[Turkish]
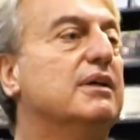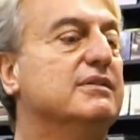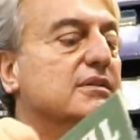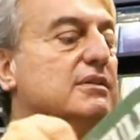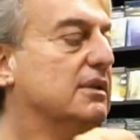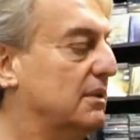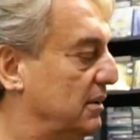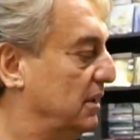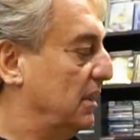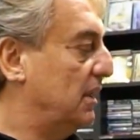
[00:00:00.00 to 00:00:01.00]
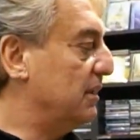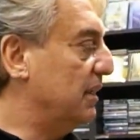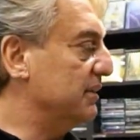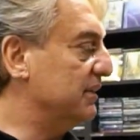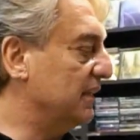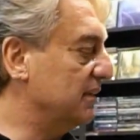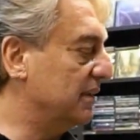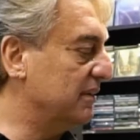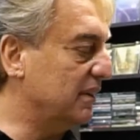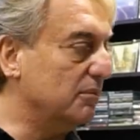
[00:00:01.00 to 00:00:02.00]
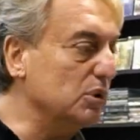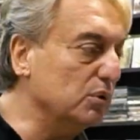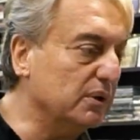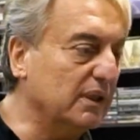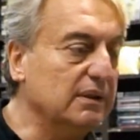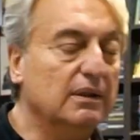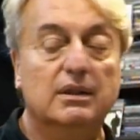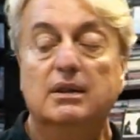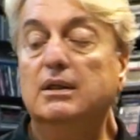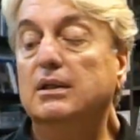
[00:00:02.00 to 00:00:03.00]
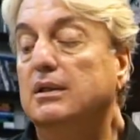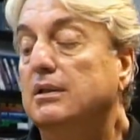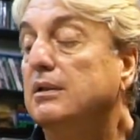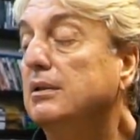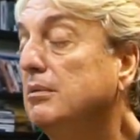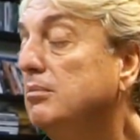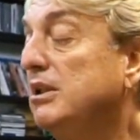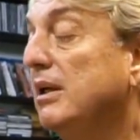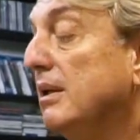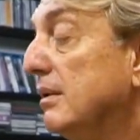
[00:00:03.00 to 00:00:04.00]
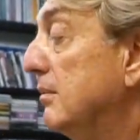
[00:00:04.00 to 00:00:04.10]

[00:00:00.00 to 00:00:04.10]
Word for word: de aslında Atlantis enteresan bir dükkan. E, bir de